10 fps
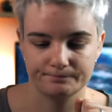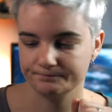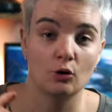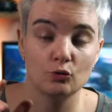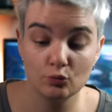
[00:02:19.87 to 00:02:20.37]

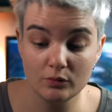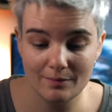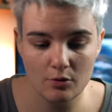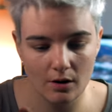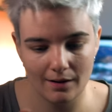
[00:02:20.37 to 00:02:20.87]
Alors tout
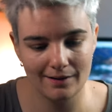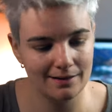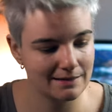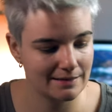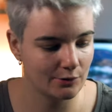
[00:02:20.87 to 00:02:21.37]
d'abord à
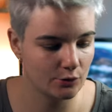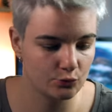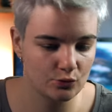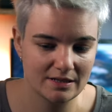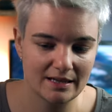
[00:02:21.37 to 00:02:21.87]
l'extérieur
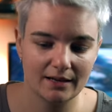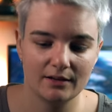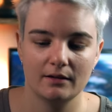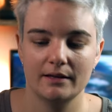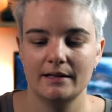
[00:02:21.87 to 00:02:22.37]
du
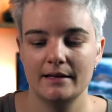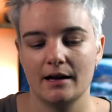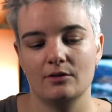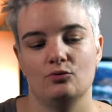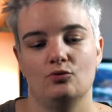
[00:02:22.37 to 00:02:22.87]
sac, il y
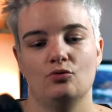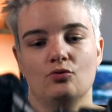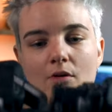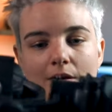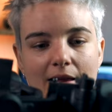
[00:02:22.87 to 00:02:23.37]
a
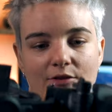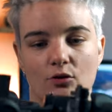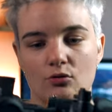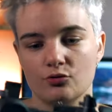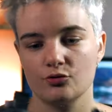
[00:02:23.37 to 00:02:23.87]
sur la
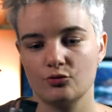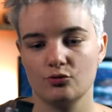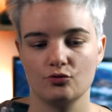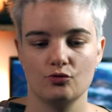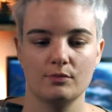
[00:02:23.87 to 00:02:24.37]
tranche
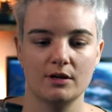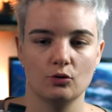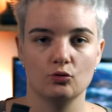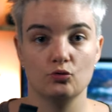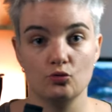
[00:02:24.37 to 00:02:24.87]
que je mets
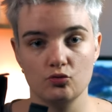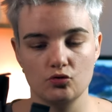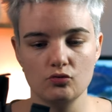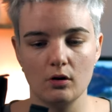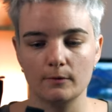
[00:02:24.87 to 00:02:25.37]

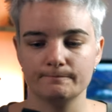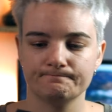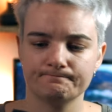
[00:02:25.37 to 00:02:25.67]
toujours